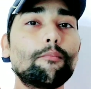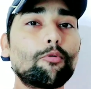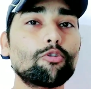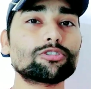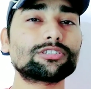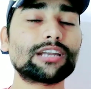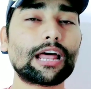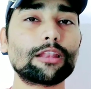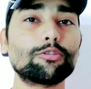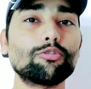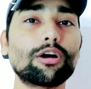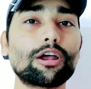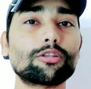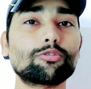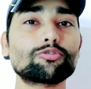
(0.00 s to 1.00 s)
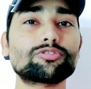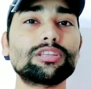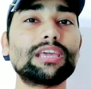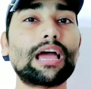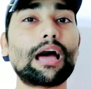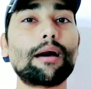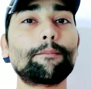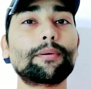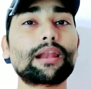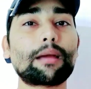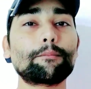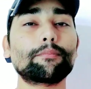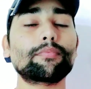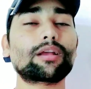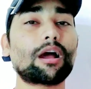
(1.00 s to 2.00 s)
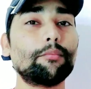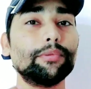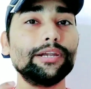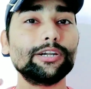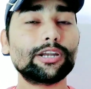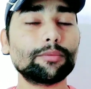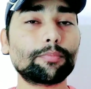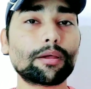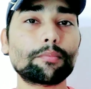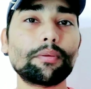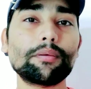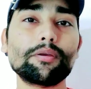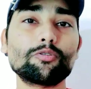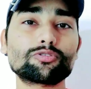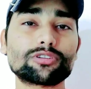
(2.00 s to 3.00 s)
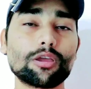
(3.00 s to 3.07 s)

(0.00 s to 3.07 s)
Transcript: पोस्ट डाल दूंगा और दोस्तों यहाँ पर आप कम्युनिटी पर भी